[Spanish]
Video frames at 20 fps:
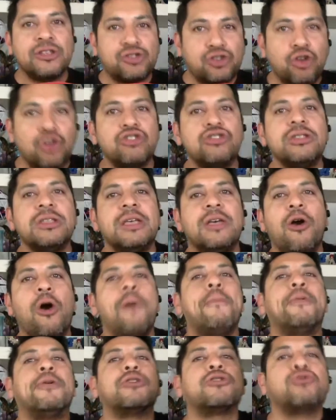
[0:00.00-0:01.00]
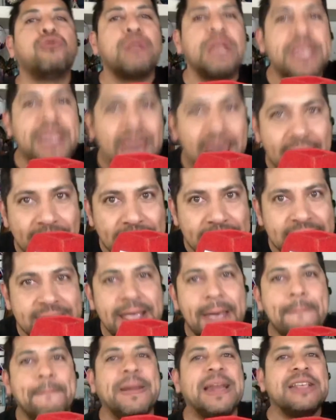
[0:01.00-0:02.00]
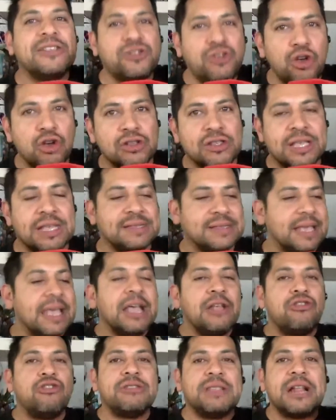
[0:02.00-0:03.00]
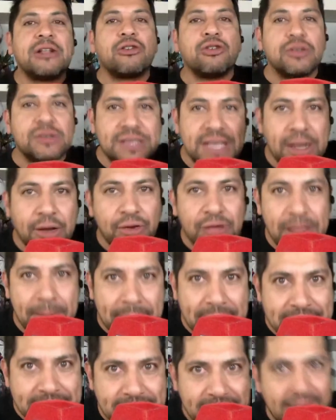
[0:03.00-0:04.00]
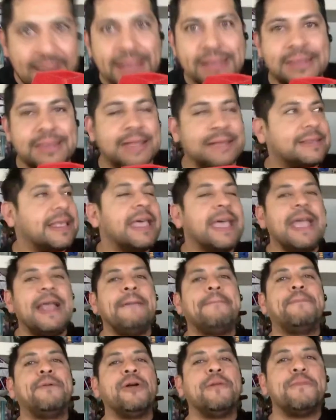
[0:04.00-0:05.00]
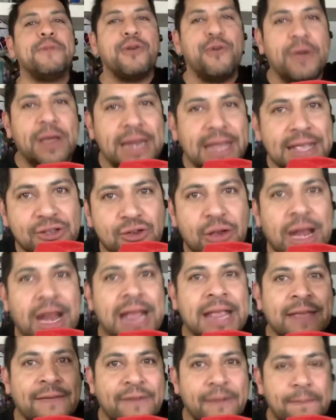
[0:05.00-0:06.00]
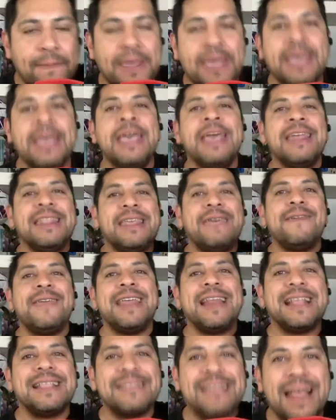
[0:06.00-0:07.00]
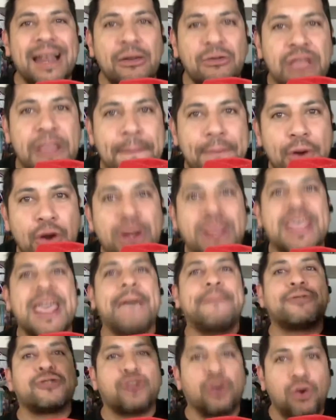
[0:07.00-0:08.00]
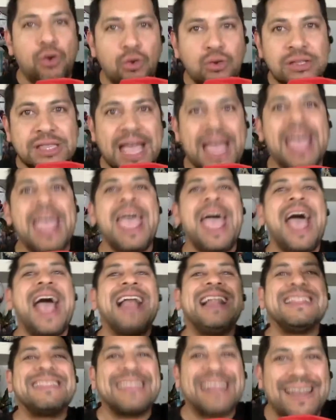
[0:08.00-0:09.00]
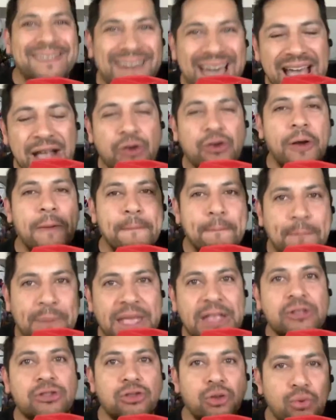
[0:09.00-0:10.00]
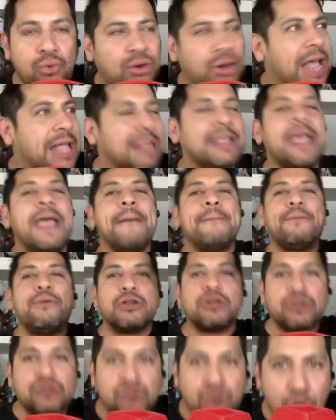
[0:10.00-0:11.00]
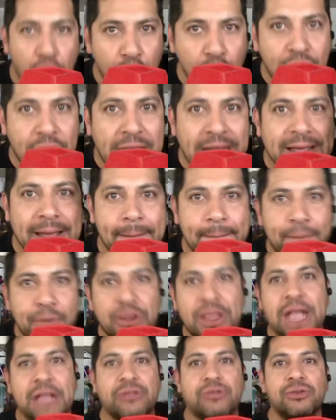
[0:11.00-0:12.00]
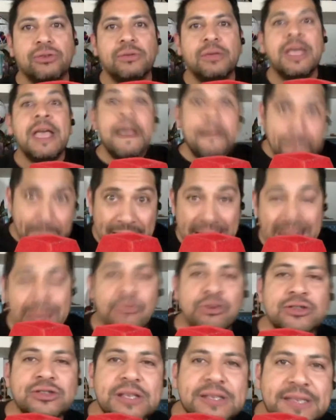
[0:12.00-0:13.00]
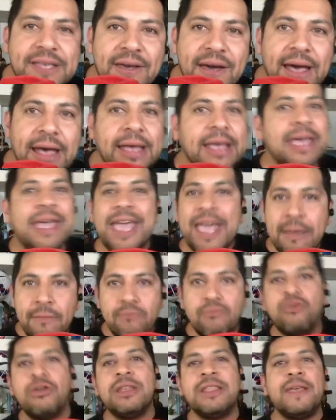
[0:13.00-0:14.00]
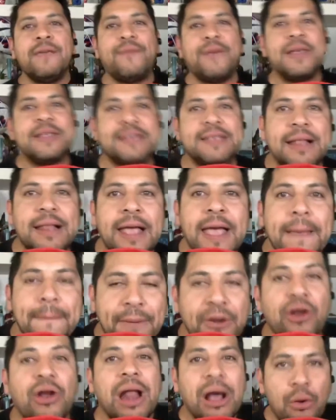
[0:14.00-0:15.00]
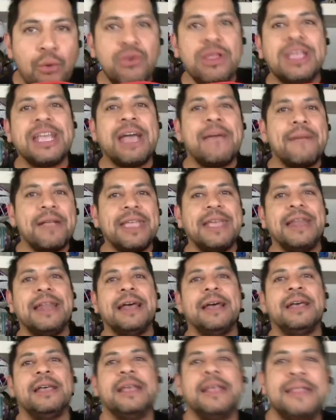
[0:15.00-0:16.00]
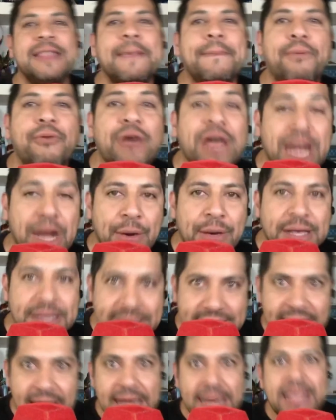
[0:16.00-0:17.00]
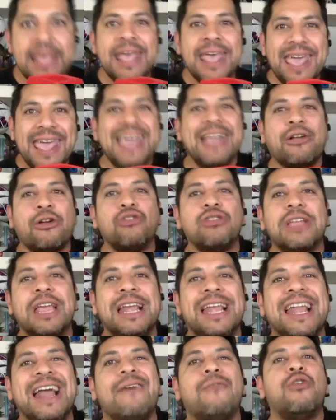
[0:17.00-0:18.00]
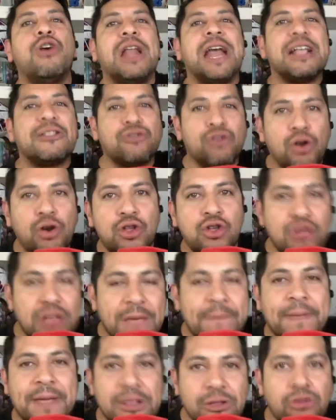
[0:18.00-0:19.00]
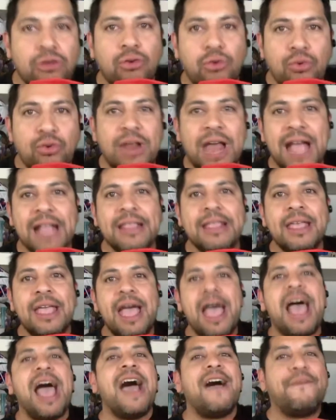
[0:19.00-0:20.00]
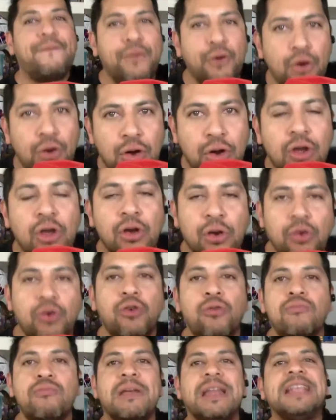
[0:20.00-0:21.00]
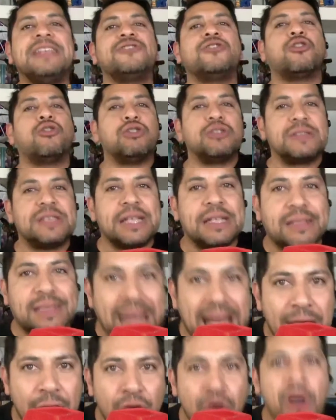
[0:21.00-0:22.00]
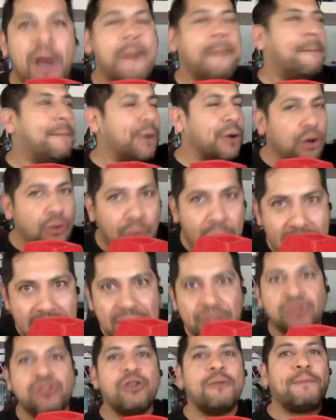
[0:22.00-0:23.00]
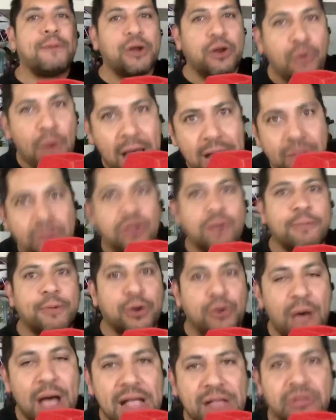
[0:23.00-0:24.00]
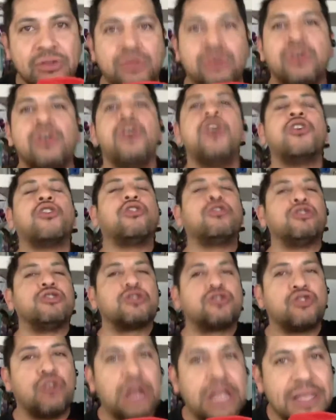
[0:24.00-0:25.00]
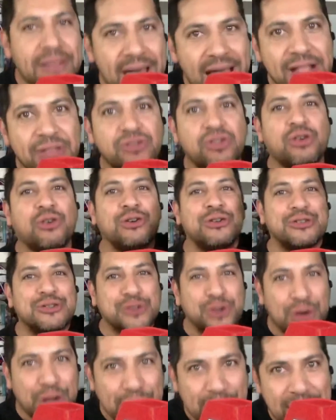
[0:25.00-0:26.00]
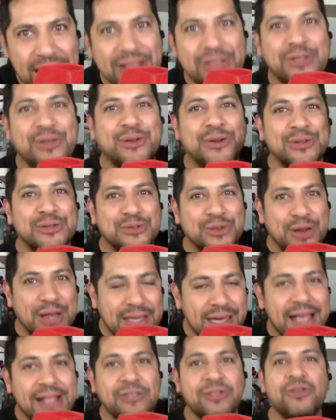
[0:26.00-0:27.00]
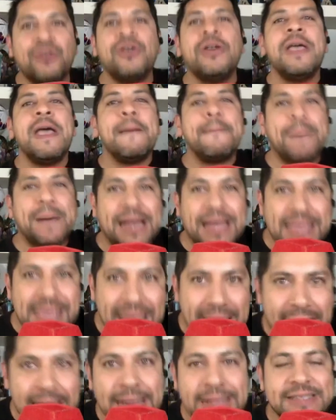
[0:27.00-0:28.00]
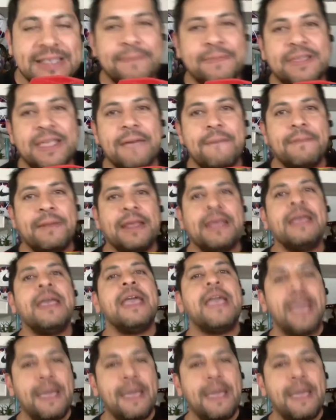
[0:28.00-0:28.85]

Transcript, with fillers: Son oportunidades preciosas donde el Consejo de Presidentes, el propio Berizo y la NFP debieran darle una prioridad absoluta al trabajo en Pinto Durán por sobre el campeonato. Veremos si se da, es muy difícil, pero la única manera de poder avanzar es con el laboratorio de Pinto Durán a full, con un Berizzo concentrado, probando, probando y probando, consolidando, consolidando y consolidando para llegar en septiembre